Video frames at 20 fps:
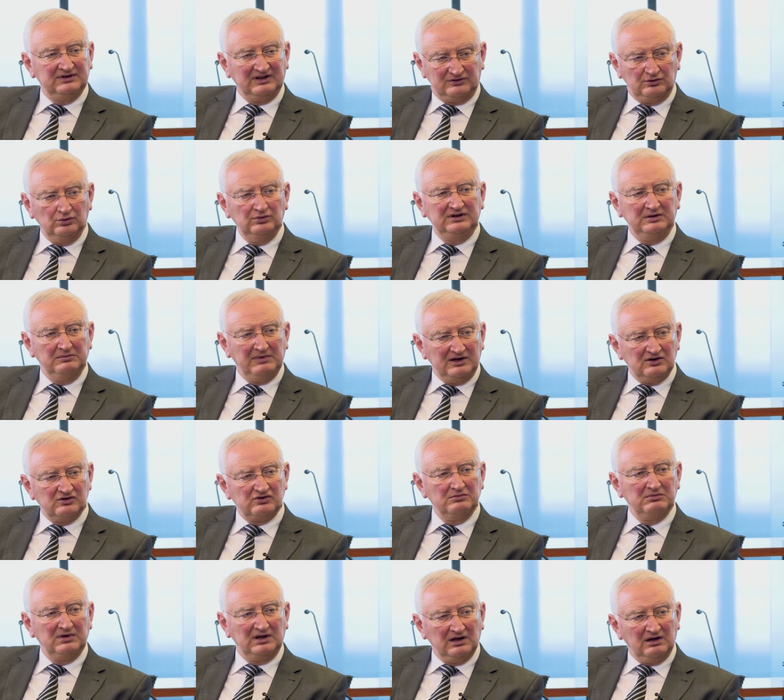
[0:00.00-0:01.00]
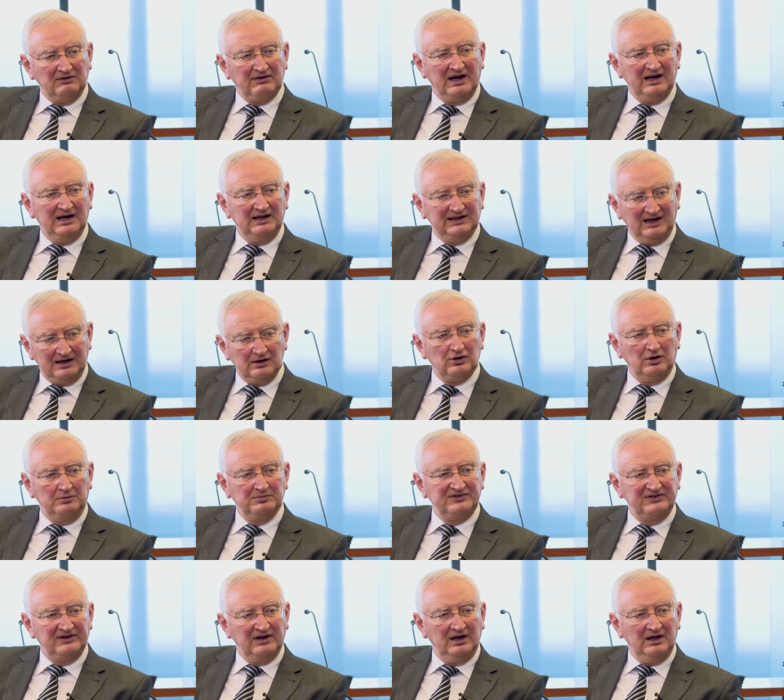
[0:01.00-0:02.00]
das tun die Menschen mittlerweile. Dann
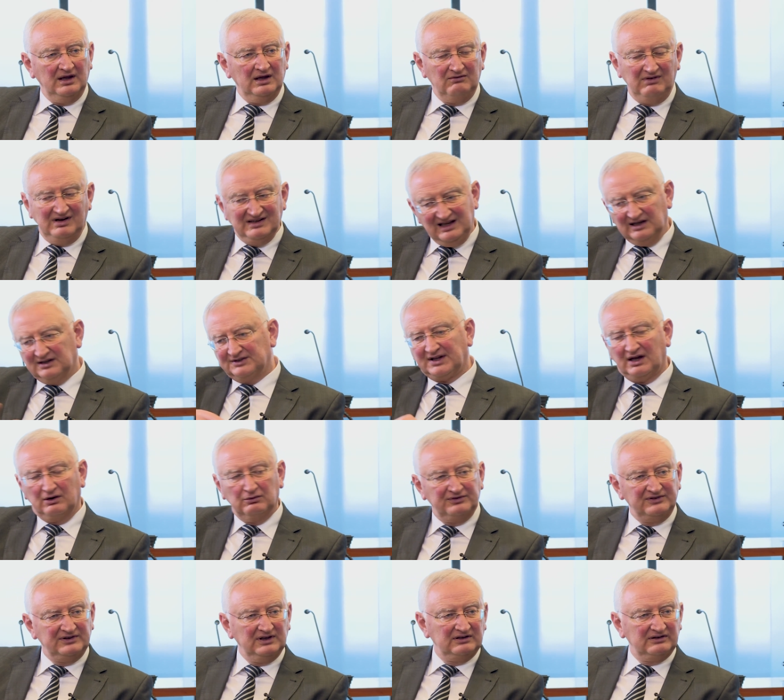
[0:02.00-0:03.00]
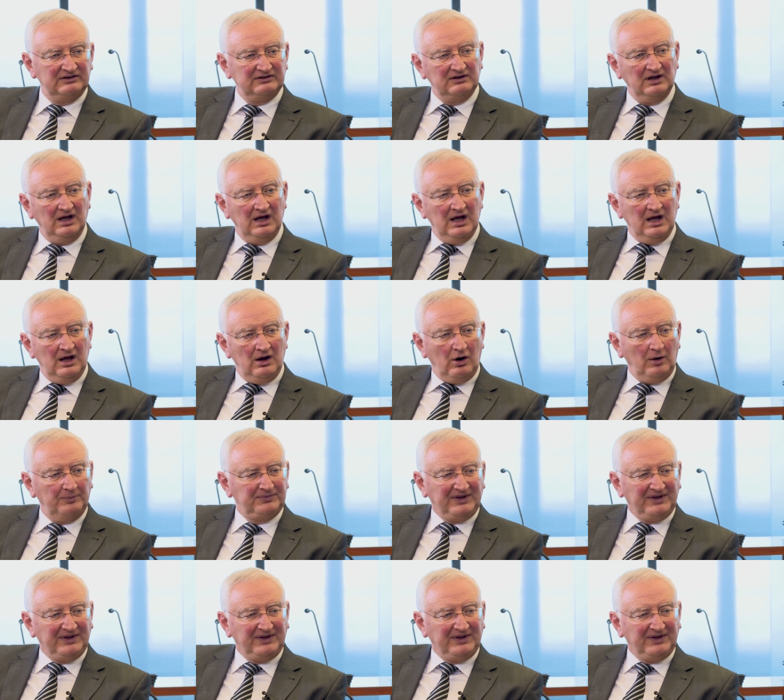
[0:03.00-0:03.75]
kommt sie, weil jeder drauf sitzt. Ob